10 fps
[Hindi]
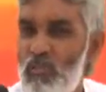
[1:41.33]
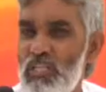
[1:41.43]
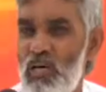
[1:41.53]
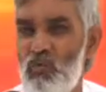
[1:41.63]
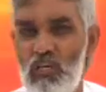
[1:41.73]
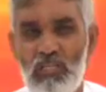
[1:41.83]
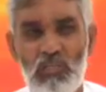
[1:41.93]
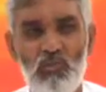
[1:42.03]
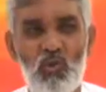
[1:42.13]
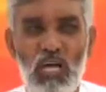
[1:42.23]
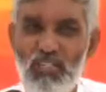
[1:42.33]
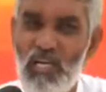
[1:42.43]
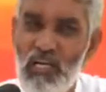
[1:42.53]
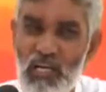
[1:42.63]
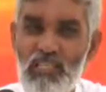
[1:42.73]
बंधा हुआ था जो
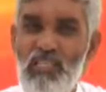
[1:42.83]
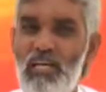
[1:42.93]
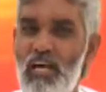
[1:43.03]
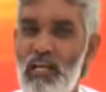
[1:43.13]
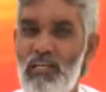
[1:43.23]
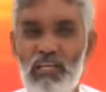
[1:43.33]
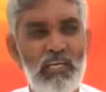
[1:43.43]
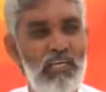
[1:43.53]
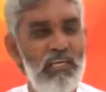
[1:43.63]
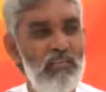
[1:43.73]
राजा करते आ रहे थे